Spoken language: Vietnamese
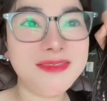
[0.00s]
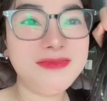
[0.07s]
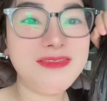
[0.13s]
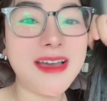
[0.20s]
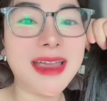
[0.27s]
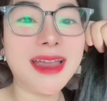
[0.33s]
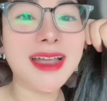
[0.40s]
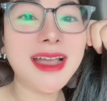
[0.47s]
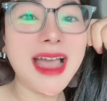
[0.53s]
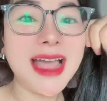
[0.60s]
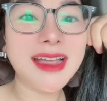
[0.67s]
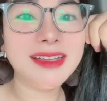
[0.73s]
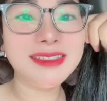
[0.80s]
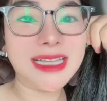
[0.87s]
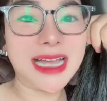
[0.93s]
phải
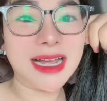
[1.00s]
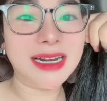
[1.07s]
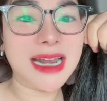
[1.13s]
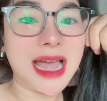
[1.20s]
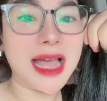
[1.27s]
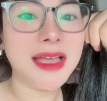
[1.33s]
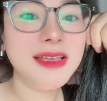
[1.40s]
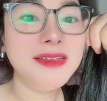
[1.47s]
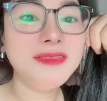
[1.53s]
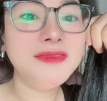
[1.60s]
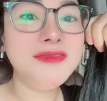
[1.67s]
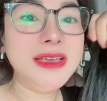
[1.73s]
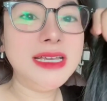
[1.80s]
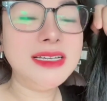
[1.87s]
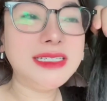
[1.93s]
khai rằng là
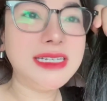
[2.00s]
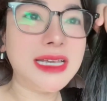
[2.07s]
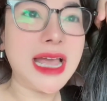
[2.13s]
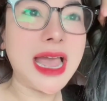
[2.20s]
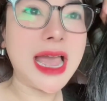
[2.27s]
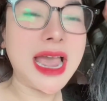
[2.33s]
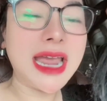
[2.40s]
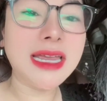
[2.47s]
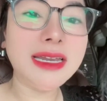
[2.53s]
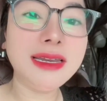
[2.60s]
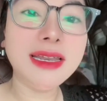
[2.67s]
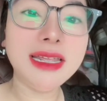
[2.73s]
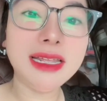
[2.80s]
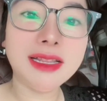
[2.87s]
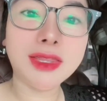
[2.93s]
vì chị hai
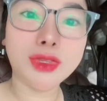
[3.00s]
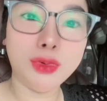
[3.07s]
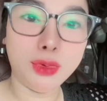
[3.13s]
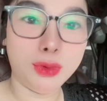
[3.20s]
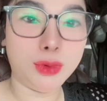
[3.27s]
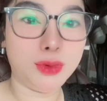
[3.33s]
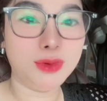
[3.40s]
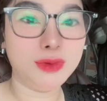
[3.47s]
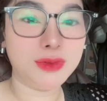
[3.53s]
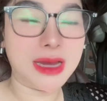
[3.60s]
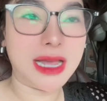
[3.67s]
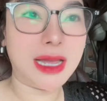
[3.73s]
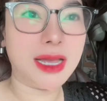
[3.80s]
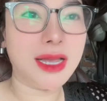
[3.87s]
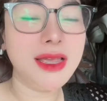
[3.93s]
đi tụ
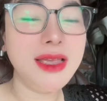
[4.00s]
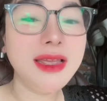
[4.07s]
à,